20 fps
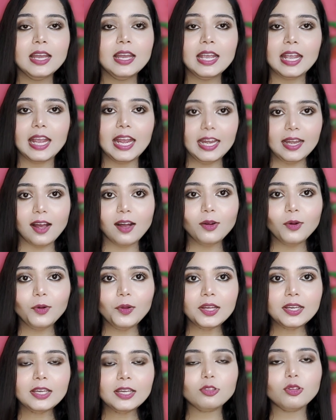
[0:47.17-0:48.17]
হেনা করলে
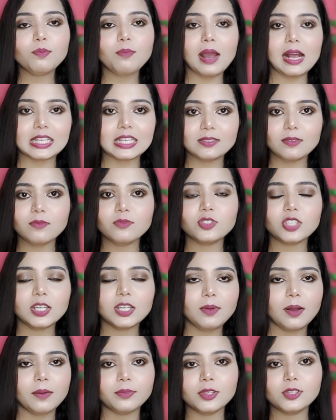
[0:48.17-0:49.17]
কিন্তু ম্যাক্সিমাম টাইম
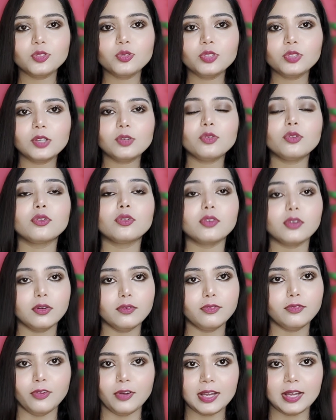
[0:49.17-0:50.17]
আমাদের চুলটা একটু রফ
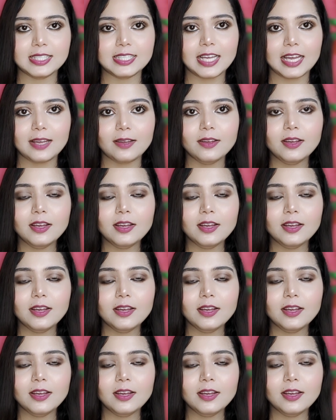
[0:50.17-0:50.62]
হয়ে যায়